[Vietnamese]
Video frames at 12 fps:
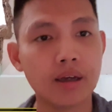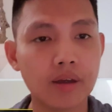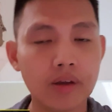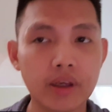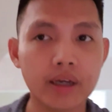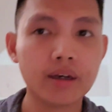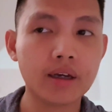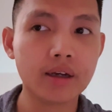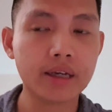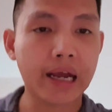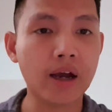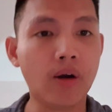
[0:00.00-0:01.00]
kinh doanh
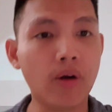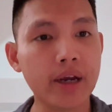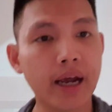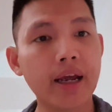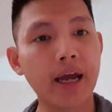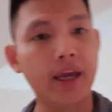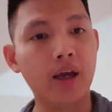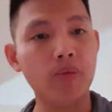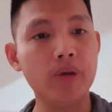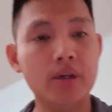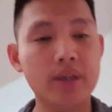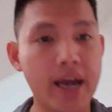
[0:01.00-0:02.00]
uh, căn hộ ngắn ngày
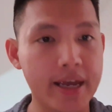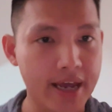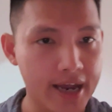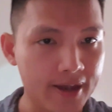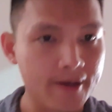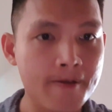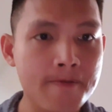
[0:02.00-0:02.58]
cũng như dài ngày